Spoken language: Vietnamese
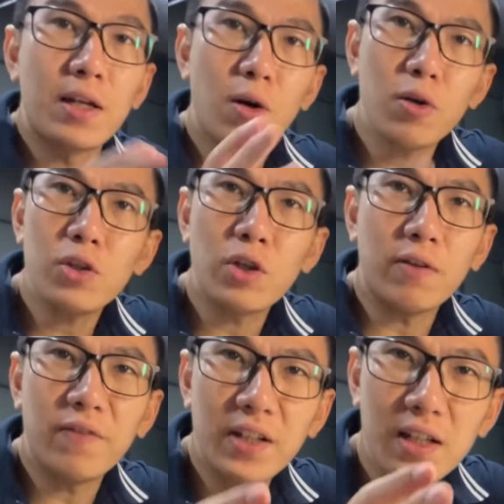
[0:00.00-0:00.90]
nói
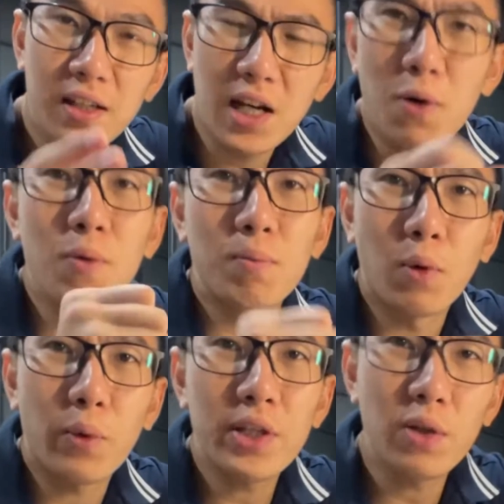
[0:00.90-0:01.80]
chuyện với nhau
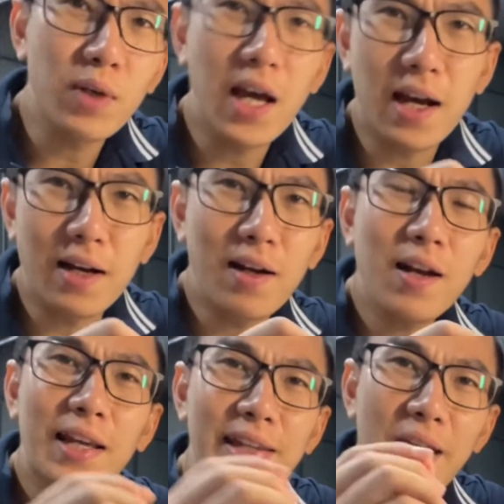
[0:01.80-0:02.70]
một cái chủ đề đó
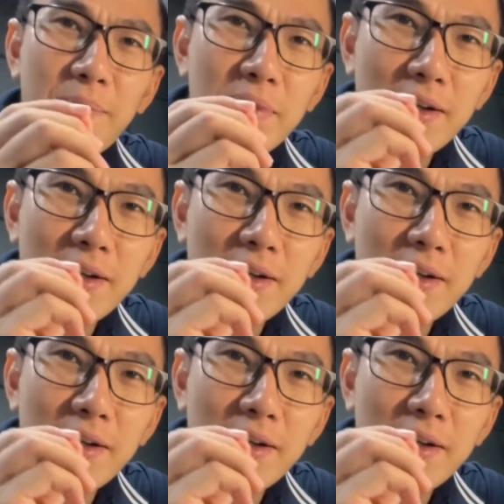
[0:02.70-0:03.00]
là giảm